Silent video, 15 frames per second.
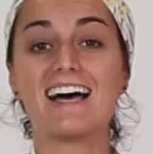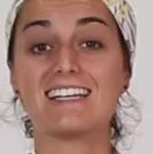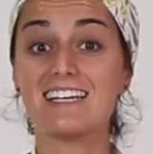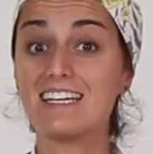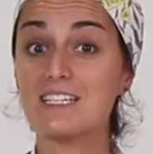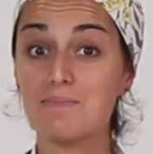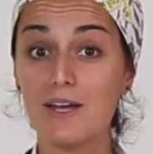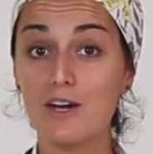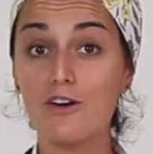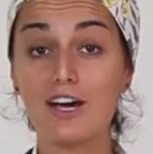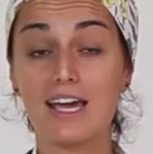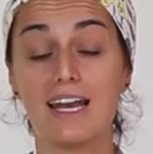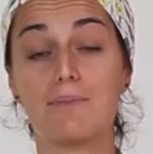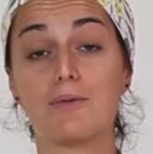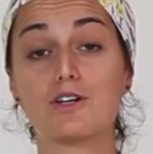Así que espero
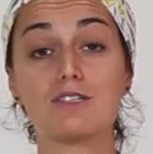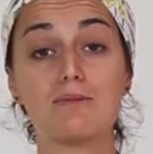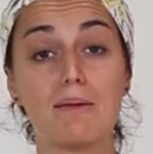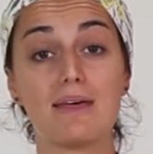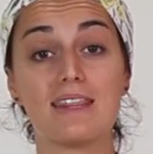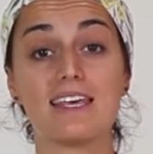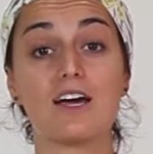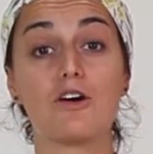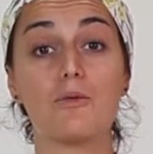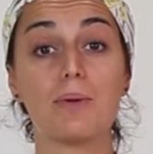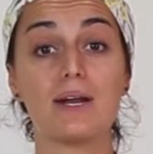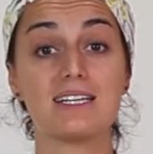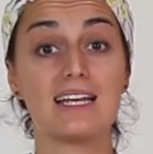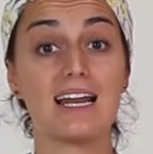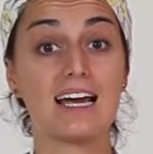que la próxima vez que
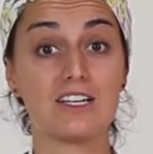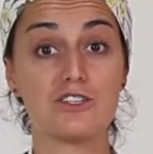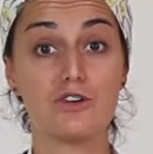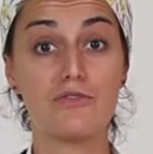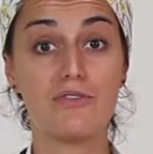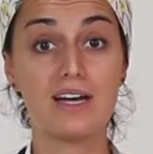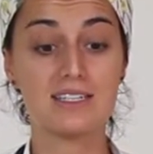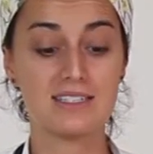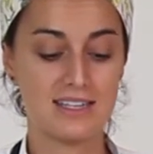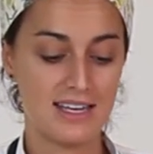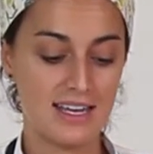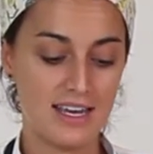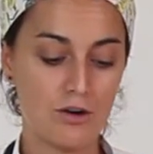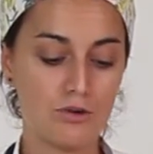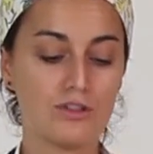compréis alcachofas
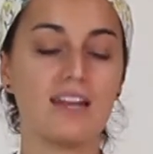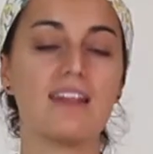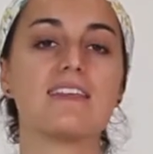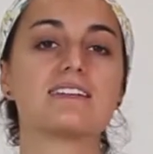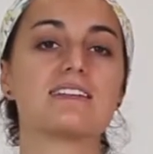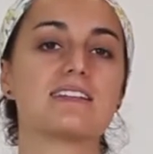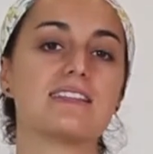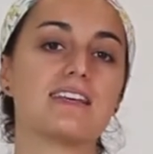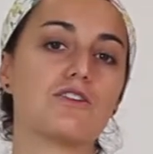utilicéis este